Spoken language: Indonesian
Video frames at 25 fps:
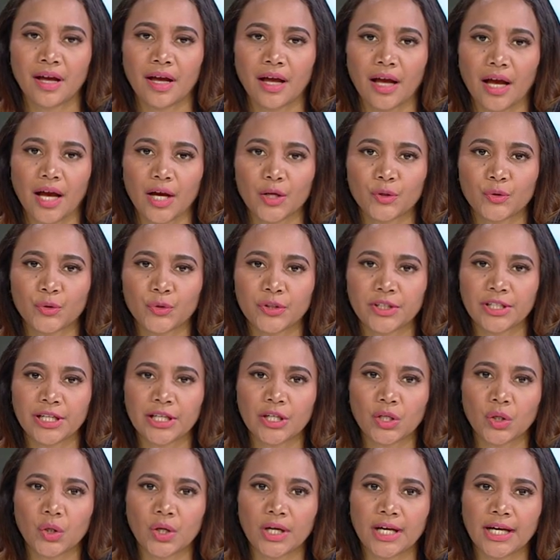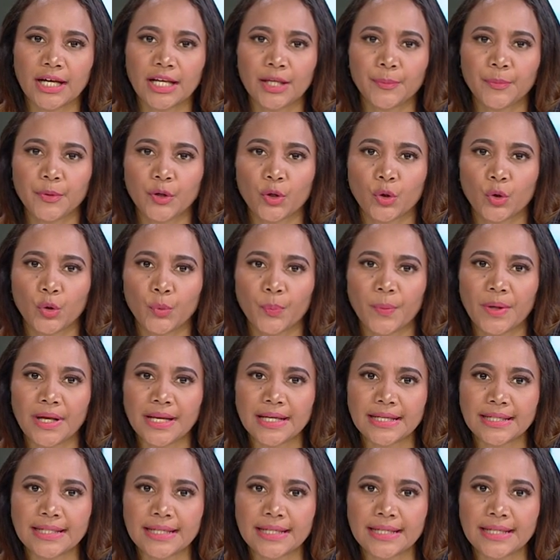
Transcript: Autoridade local preocupa a aldeia